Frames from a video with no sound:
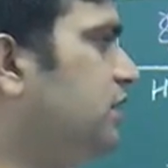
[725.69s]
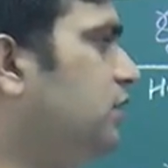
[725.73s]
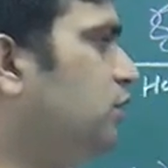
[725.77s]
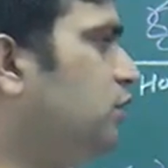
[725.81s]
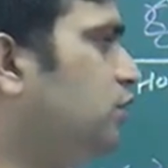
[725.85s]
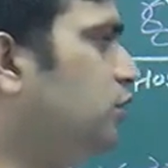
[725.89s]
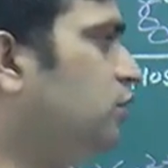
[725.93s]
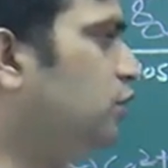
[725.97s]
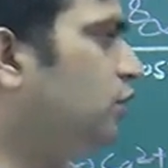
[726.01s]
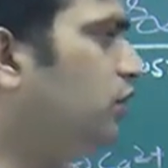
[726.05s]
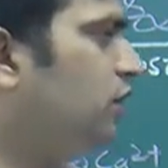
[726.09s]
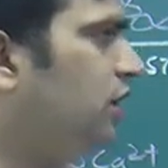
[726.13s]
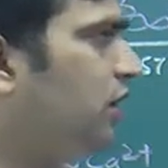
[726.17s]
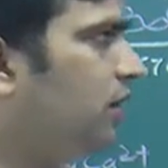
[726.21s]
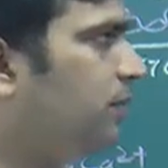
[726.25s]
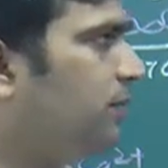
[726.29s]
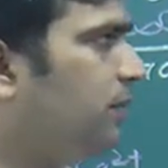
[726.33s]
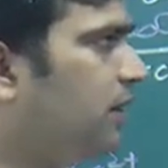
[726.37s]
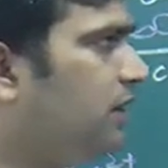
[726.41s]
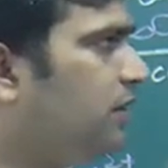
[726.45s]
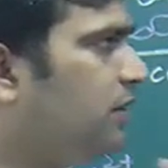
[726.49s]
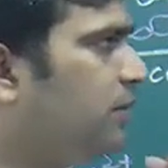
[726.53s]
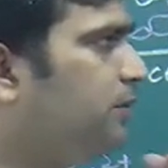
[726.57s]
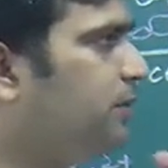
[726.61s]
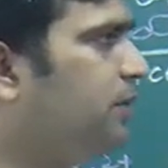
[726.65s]
जीन को जोड़ने के
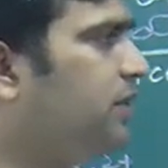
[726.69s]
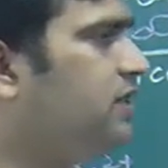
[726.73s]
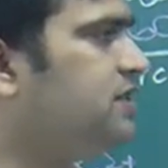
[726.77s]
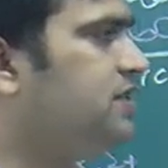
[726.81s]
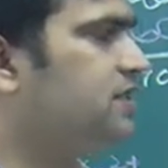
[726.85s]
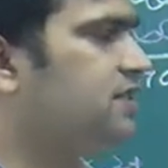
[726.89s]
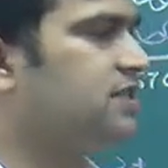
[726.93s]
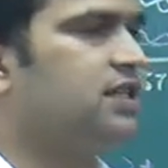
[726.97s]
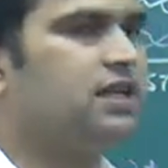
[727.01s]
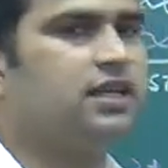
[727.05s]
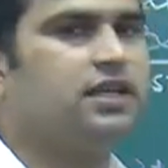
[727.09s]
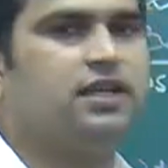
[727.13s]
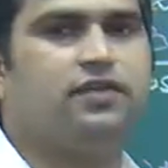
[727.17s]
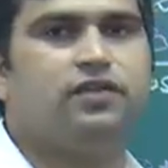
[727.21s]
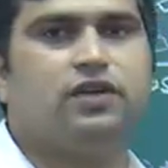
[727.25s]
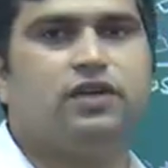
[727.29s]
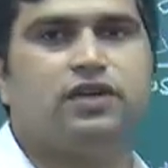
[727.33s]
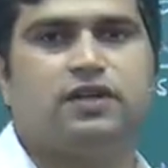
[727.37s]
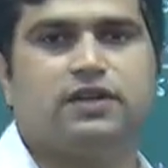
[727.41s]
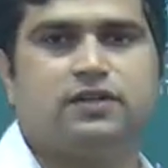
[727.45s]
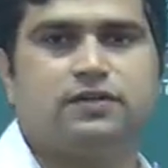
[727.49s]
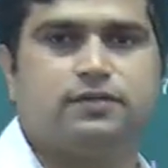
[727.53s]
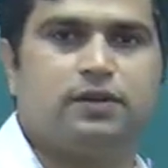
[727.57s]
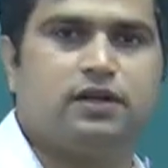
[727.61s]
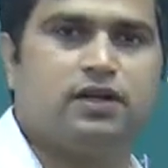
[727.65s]
बाद हम फिर से सेल के अंदर
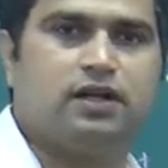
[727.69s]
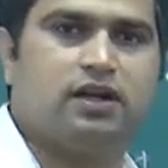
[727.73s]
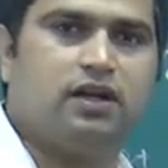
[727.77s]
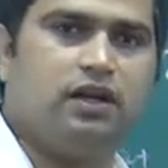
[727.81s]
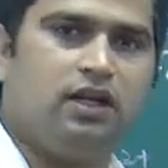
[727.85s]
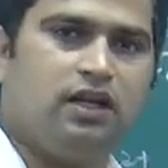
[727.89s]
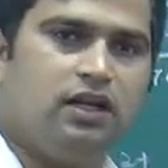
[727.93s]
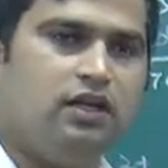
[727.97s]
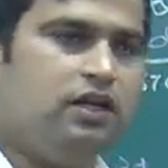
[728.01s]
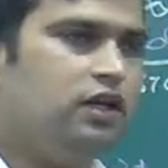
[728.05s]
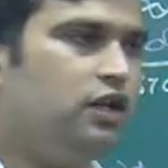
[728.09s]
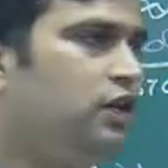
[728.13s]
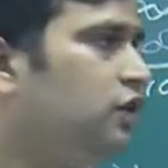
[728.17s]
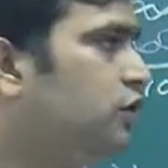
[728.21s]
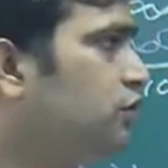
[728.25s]
ट्रांसफर करना